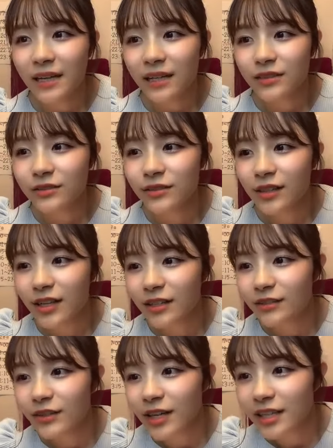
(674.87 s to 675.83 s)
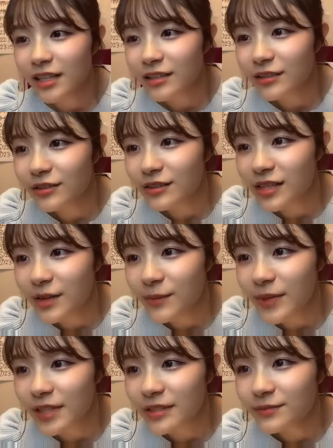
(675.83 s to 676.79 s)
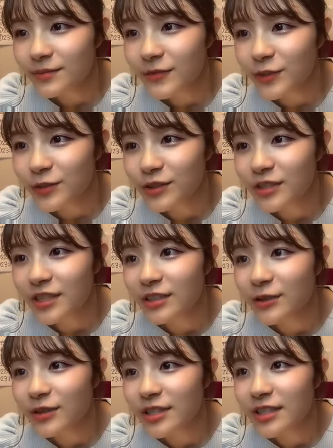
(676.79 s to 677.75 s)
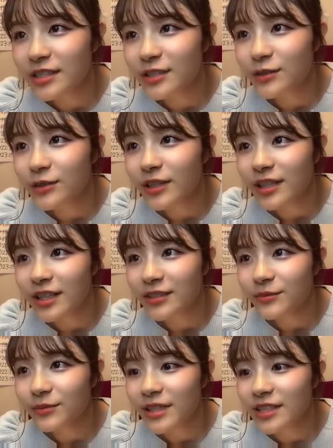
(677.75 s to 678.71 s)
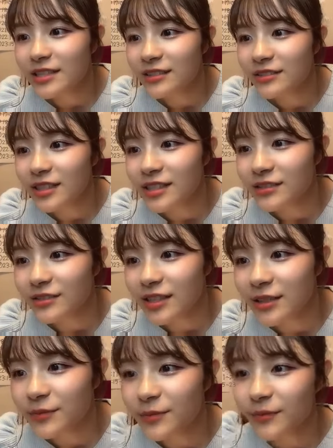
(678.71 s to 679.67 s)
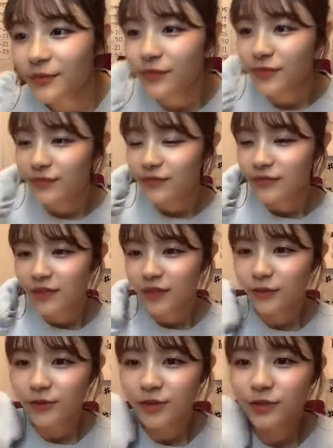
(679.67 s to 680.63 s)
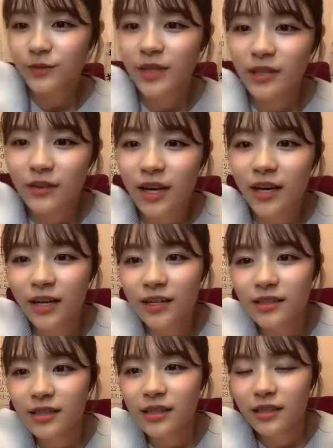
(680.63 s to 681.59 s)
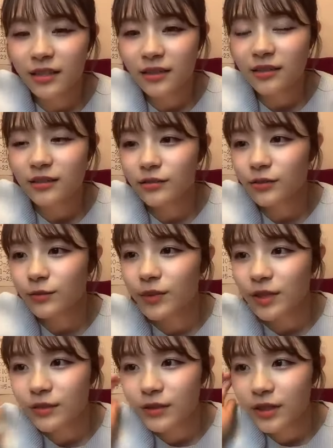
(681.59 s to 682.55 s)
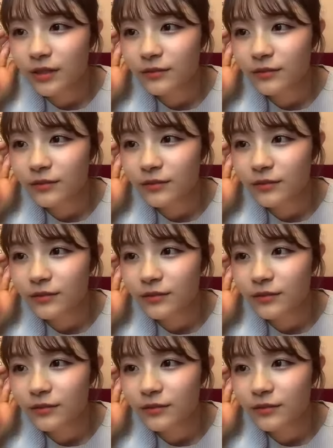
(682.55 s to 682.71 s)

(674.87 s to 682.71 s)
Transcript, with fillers: カウント完了ありがとうございます51個1個はね見えちゃうんですよね50までは反映されないんですよコメントに